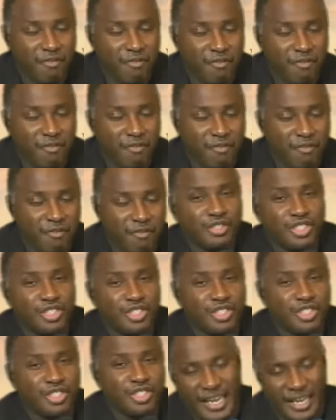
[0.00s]
à une forme de
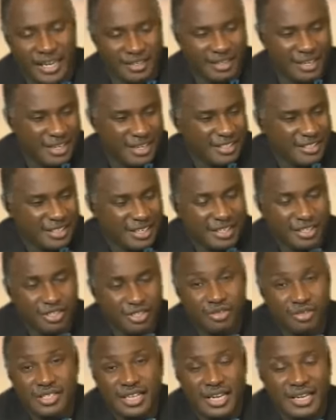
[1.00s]
chair, à, des
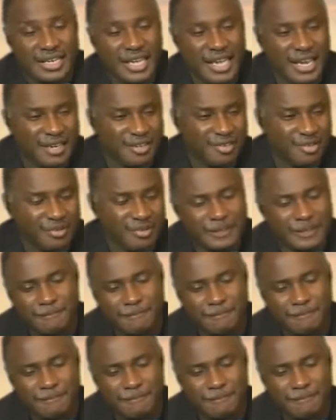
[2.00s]
choses charnelles. Donc,